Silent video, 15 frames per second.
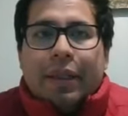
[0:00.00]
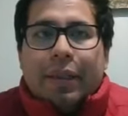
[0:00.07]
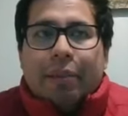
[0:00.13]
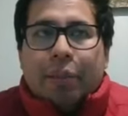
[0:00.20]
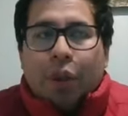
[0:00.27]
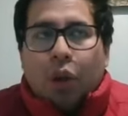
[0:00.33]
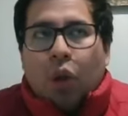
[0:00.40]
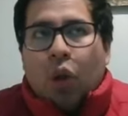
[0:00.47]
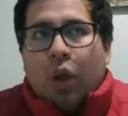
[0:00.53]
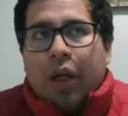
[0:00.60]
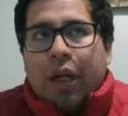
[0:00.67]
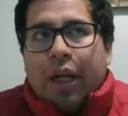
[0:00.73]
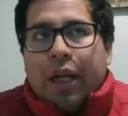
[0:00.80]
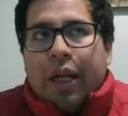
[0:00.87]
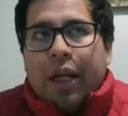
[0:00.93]

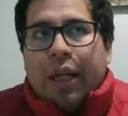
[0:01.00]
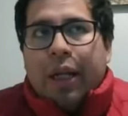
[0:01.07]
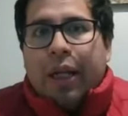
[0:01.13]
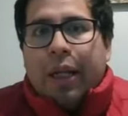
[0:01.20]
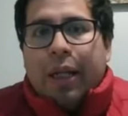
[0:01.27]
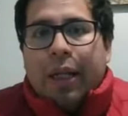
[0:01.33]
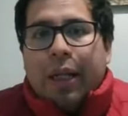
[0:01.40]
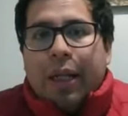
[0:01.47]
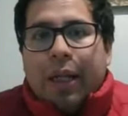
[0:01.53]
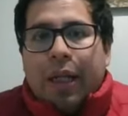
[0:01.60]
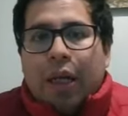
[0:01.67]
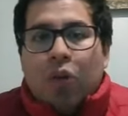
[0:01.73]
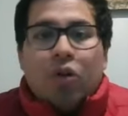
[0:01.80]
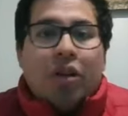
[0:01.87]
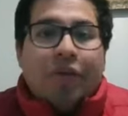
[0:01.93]
Pero eh,
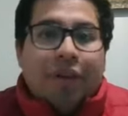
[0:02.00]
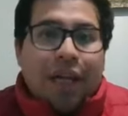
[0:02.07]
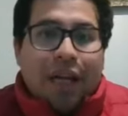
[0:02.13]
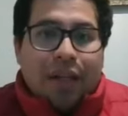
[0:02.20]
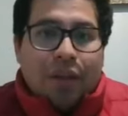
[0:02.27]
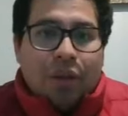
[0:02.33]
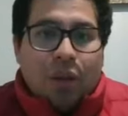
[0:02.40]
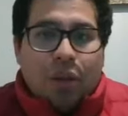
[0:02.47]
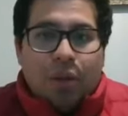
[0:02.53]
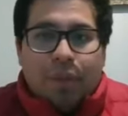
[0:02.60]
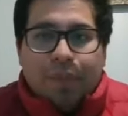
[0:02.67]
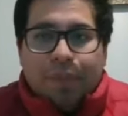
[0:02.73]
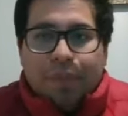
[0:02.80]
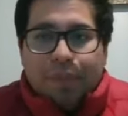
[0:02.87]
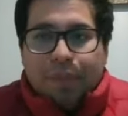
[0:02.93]
la
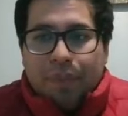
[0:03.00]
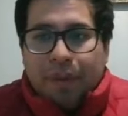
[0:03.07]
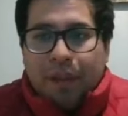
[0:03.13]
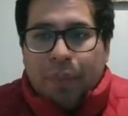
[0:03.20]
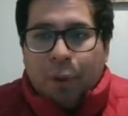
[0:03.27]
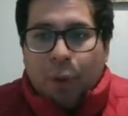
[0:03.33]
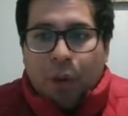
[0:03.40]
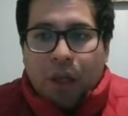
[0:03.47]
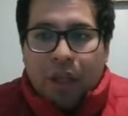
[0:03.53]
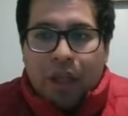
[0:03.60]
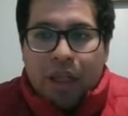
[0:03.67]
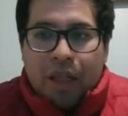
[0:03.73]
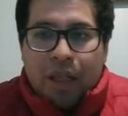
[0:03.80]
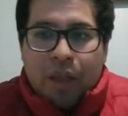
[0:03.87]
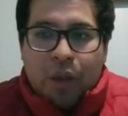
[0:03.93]
justificación de por
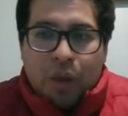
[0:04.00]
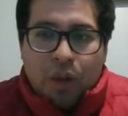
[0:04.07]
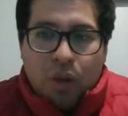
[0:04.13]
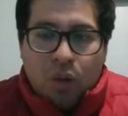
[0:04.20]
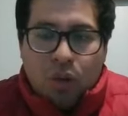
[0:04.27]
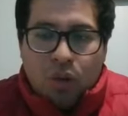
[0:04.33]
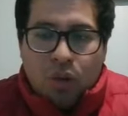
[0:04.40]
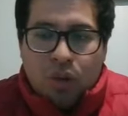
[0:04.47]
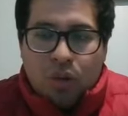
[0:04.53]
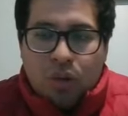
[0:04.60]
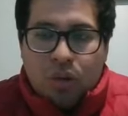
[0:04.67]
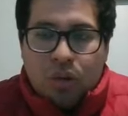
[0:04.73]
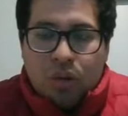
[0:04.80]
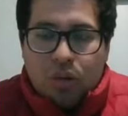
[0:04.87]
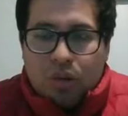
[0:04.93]
qué de los recursos,
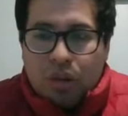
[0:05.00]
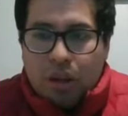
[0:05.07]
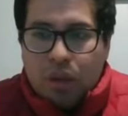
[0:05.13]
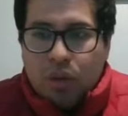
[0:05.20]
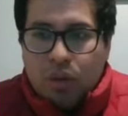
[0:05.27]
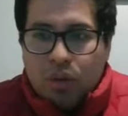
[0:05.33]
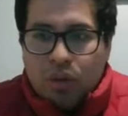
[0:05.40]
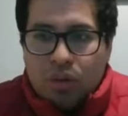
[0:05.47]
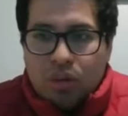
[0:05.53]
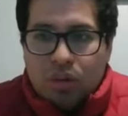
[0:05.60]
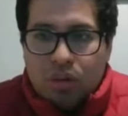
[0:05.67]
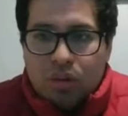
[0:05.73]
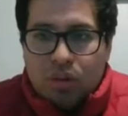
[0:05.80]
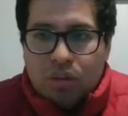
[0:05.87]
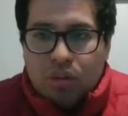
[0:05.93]
Jesús,
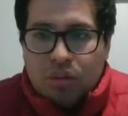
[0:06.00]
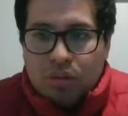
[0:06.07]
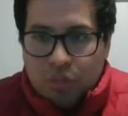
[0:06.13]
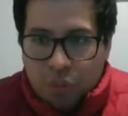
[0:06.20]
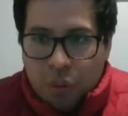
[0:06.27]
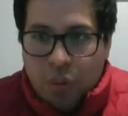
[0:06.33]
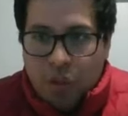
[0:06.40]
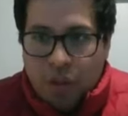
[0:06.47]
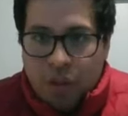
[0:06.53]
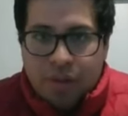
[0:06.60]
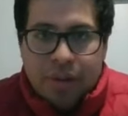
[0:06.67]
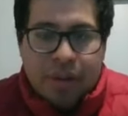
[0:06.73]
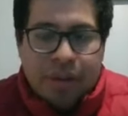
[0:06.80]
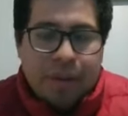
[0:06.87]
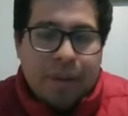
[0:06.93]
muy buenas
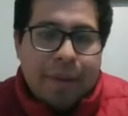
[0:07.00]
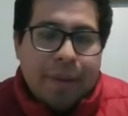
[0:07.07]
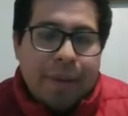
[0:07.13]
noches,